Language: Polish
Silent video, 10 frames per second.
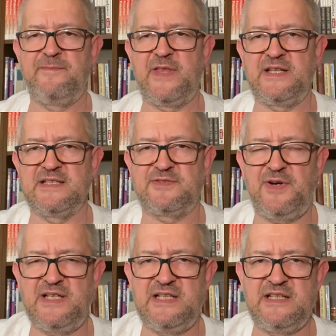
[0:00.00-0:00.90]
ten jest
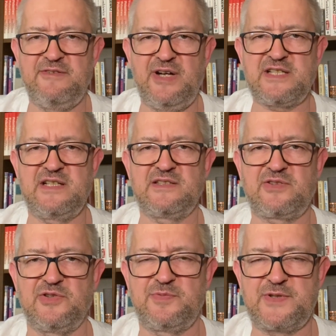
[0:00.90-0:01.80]
fajny, nieważne
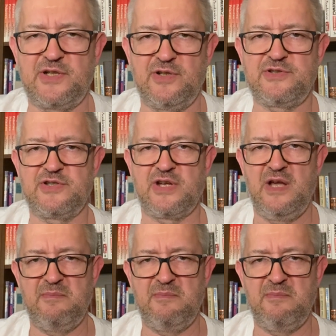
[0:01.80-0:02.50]
skąd przychodzisz,